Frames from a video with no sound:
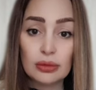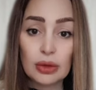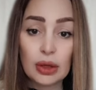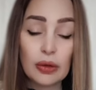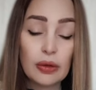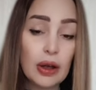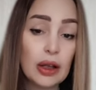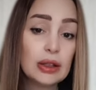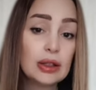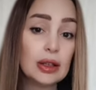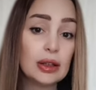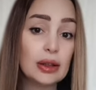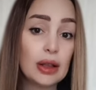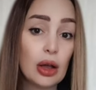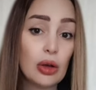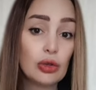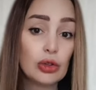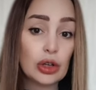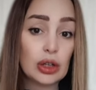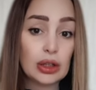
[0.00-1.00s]
Хватит,
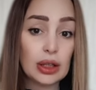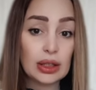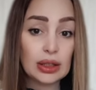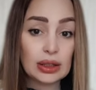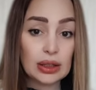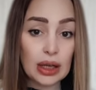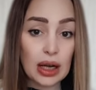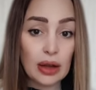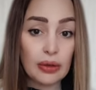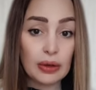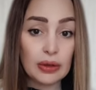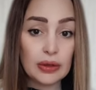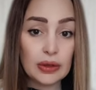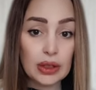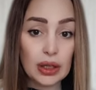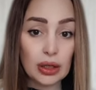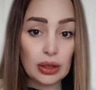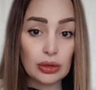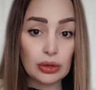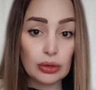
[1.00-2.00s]
а уже настраивать
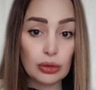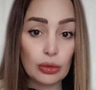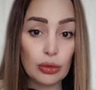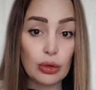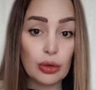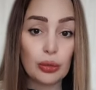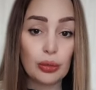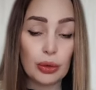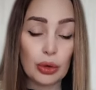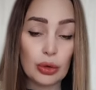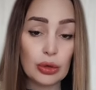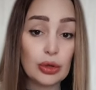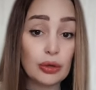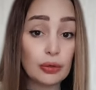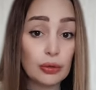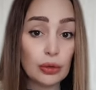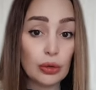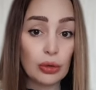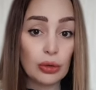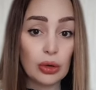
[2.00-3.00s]
всех друг против
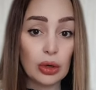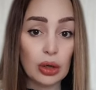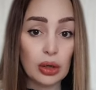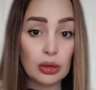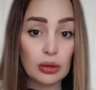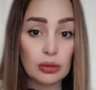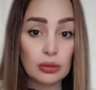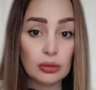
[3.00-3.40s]
друга.